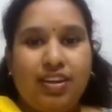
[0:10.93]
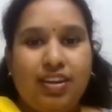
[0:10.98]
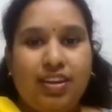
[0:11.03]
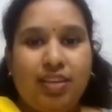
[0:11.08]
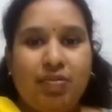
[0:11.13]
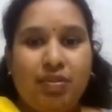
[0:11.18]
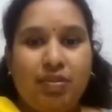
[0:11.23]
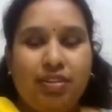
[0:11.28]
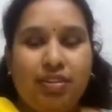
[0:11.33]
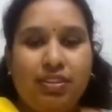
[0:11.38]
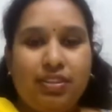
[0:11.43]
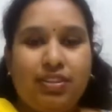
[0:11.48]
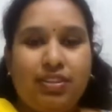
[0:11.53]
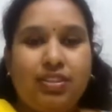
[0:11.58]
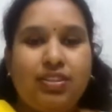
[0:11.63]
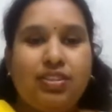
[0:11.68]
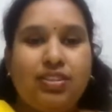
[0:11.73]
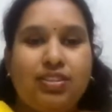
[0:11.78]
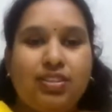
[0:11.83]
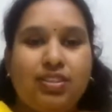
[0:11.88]
நம்ம வந்து
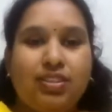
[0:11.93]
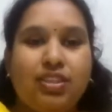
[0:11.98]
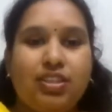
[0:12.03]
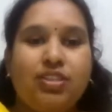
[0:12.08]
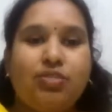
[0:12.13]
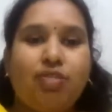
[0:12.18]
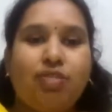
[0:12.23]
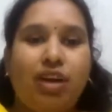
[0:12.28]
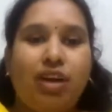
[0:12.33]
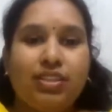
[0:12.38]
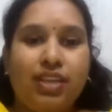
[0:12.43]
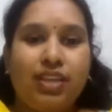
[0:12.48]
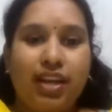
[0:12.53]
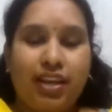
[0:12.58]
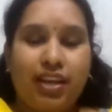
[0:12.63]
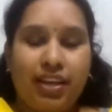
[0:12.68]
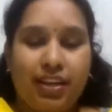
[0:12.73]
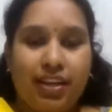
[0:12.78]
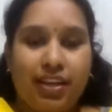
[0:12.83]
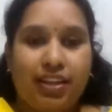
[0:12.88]
இந்த சுவாத்தியாய
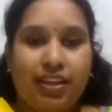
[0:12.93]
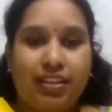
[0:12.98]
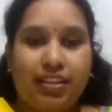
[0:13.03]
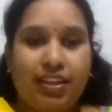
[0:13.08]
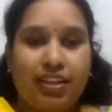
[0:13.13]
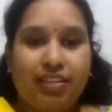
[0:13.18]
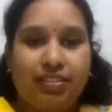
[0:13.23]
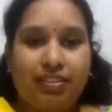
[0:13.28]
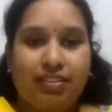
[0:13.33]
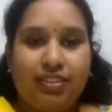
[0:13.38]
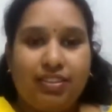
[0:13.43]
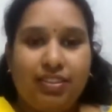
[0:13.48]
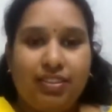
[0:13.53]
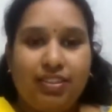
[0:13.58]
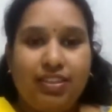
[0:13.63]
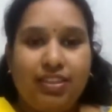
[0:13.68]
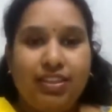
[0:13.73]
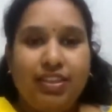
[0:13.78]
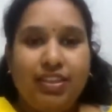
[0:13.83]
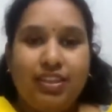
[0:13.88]
நேரத்துல வந்து
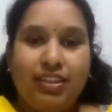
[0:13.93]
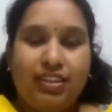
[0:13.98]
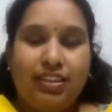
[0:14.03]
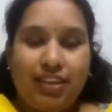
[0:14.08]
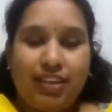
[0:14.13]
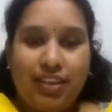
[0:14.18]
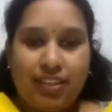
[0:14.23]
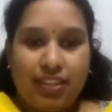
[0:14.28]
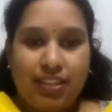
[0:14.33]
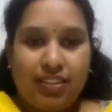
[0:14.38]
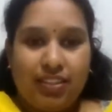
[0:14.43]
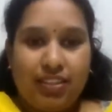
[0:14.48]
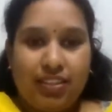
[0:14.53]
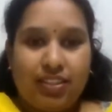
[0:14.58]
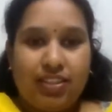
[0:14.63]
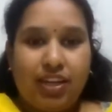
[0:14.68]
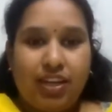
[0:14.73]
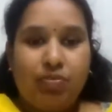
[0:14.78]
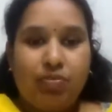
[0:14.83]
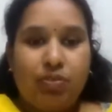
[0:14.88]
நேத்துல இருந்து
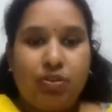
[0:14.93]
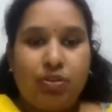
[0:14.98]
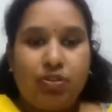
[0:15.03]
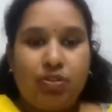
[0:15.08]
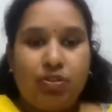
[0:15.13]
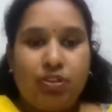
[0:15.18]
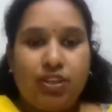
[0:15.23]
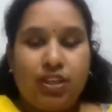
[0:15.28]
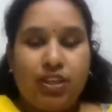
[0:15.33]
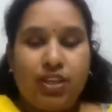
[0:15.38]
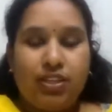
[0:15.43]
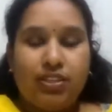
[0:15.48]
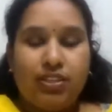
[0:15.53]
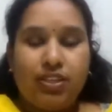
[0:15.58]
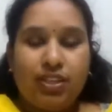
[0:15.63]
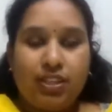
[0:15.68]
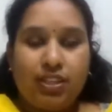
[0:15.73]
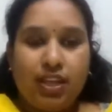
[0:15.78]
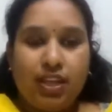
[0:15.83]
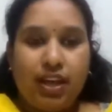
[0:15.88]
ஸ்டார்ட் பண்ணுவோம் இல்லையா
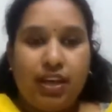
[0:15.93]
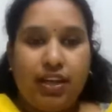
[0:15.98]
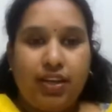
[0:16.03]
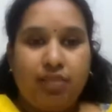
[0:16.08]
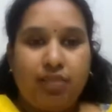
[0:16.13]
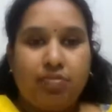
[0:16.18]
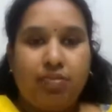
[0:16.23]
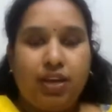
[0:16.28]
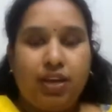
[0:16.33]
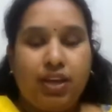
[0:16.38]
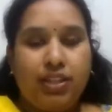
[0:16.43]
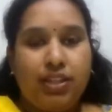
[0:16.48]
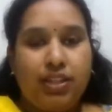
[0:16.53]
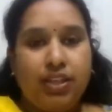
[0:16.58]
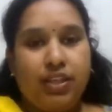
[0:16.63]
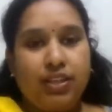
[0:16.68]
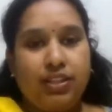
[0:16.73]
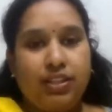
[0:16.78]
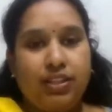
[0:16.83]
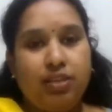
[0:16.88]
சீதாயனம் அதுல
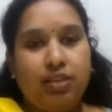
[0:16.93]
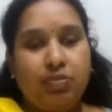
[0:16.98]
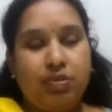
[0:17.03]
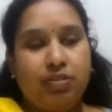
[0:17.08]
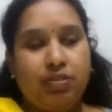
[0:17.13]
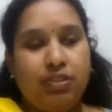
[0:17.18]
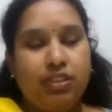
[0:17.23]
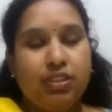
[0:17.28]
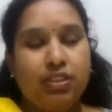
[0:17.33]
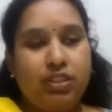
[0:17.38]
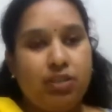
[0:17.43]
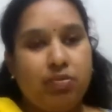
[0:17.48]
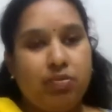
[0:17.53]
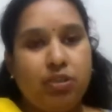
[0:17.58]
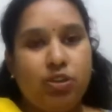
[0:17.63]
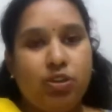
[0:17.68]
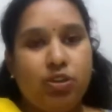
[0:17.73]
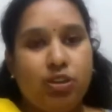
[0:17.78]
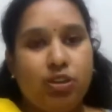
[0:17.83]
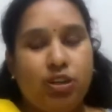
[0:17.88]
இருந்து நம்ம வந்து திரும்பி
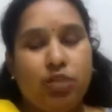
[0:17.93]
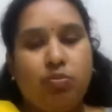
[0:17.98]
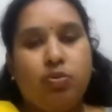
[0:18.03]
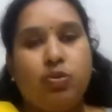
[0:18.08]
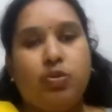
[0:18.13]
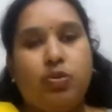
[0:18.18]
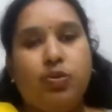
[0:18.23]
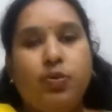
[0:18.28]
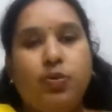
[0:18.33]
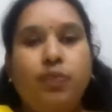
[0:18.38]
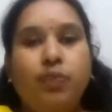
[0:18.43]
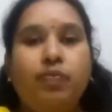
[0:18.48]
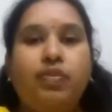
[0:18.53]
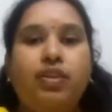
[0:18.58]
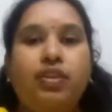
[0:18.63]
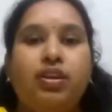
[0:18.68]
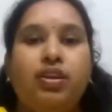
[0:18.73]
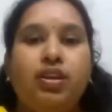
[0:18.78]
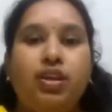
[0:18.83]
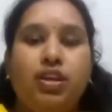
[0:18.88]
தொடங்க போறோம்
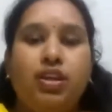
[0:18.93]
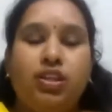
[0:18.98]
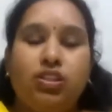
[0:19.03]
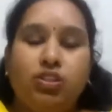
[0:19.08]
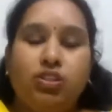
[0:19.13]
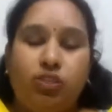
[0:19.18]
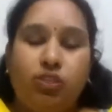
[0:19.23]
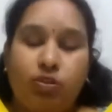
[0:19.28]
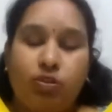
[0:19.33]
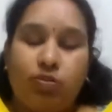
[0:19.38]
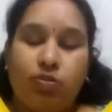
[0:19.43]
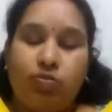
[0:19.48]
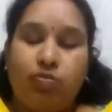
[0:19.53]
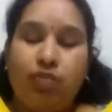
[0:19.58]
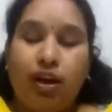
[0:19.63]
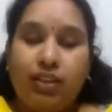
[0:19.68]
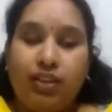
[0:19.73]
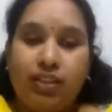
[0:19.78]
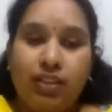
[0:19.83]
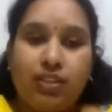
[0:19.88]
ஸோ
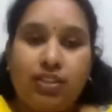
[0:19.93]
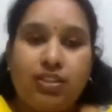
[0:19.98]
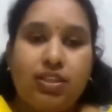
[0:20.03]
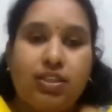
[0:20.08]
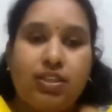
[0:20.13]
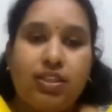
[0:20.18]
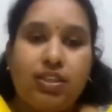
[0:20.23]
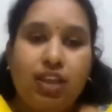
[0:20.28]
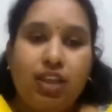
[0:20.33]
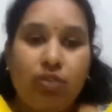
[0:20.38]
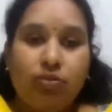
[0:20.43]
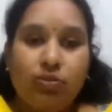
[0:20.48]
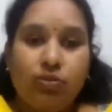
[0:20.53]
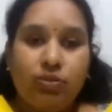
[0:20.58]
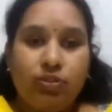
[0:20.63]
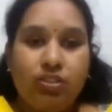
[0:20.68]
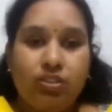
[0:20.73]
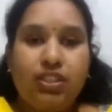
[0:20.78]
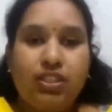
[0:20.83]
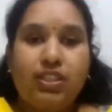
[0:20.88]
மாதா சீதாவும்
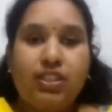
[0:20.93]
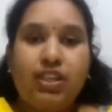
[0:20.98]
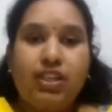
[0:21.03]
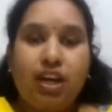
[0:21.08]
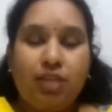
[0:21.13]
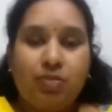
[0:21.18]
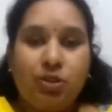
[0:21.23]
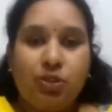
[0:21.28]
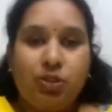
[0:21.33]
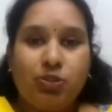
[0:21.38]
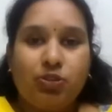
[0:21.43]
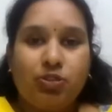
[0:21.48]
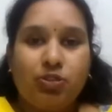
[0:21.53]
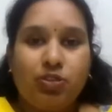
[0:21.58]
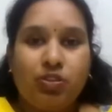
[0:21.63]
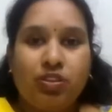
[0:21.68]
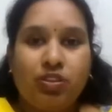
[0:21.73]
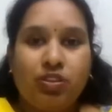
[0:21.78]
ஸ்ரீராமரும்